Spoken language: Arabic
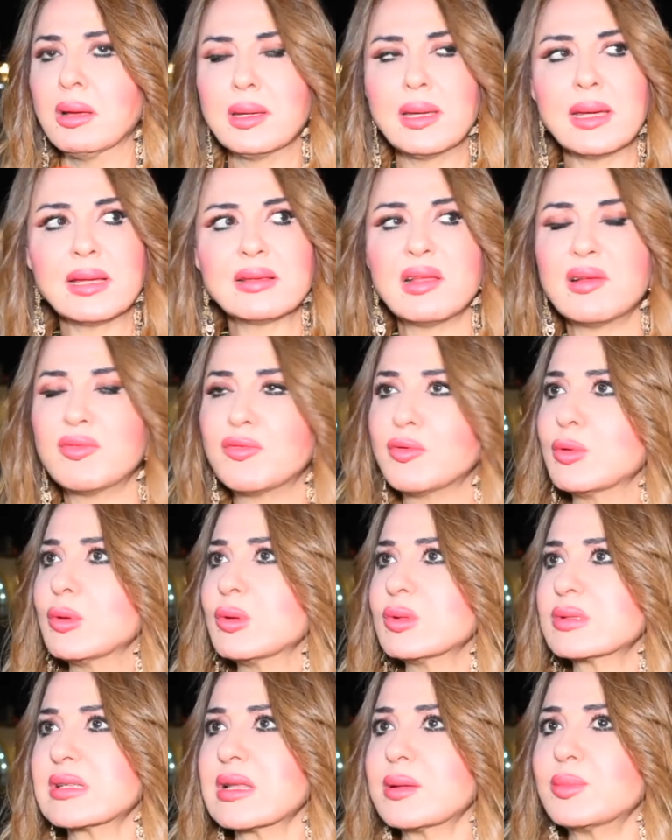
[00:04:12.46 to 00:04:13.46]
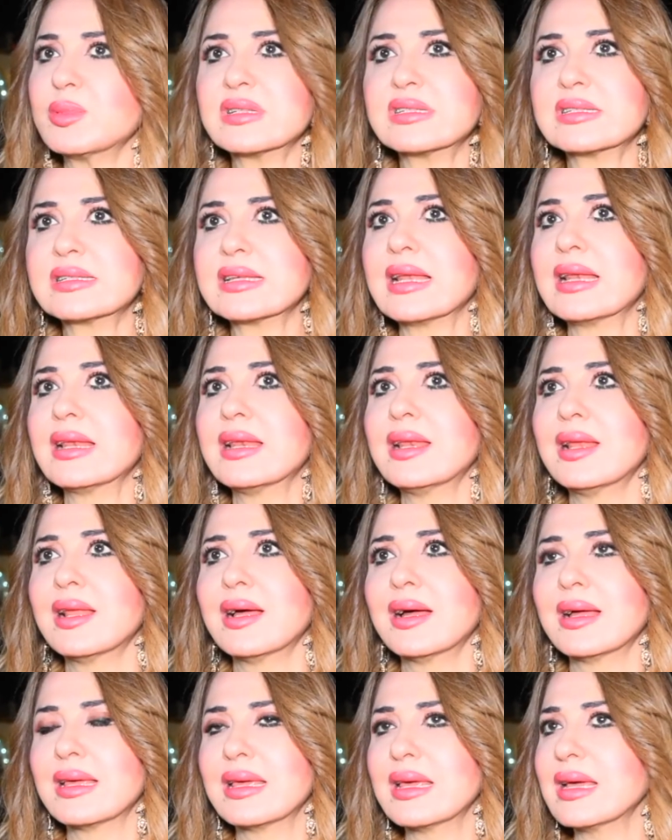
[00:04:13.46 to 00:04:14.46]
يا دي الفلوس اللي بتزل
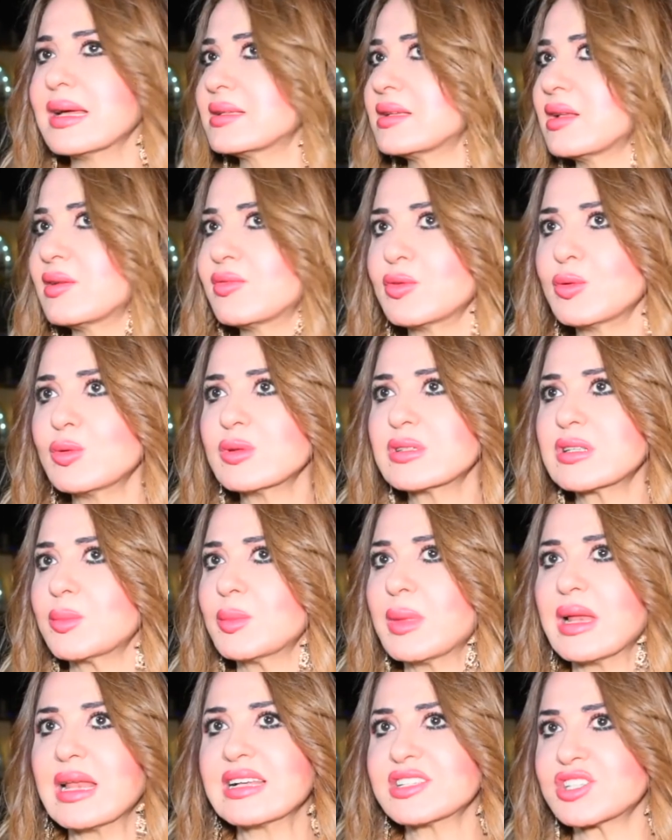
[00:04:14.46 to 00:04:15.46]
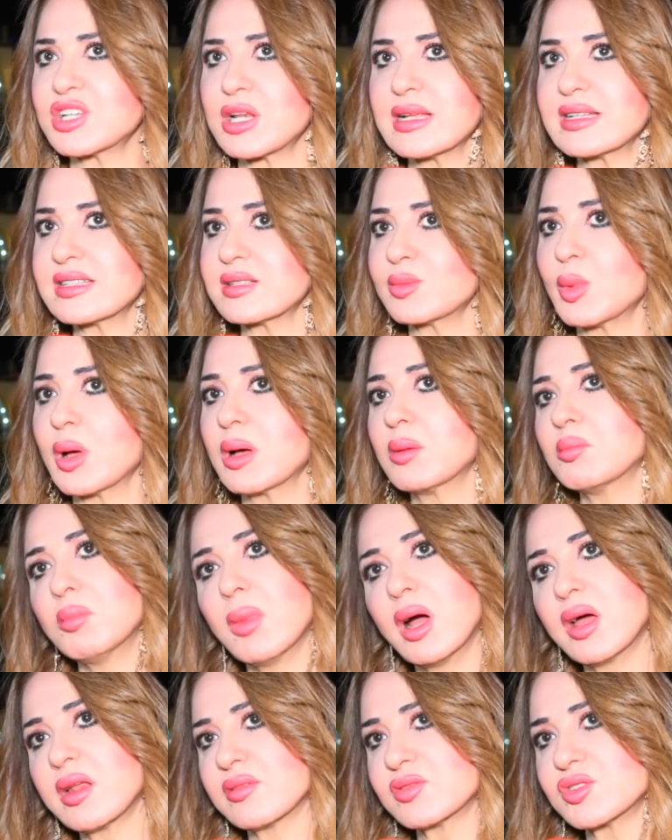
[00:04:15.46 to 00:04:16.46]
يا دي الفلوس اللي ملهاش لازمه
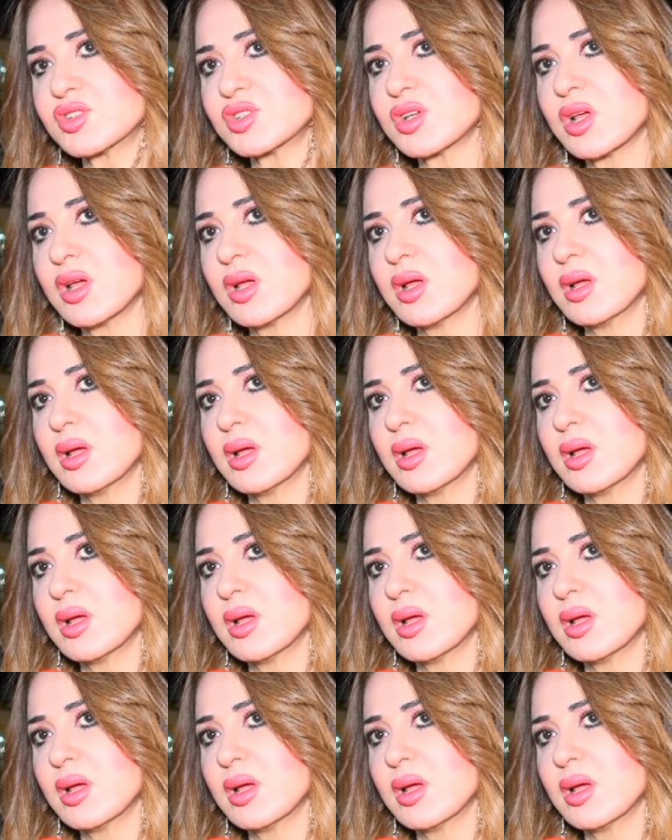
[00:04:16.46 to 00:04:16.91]
معرفش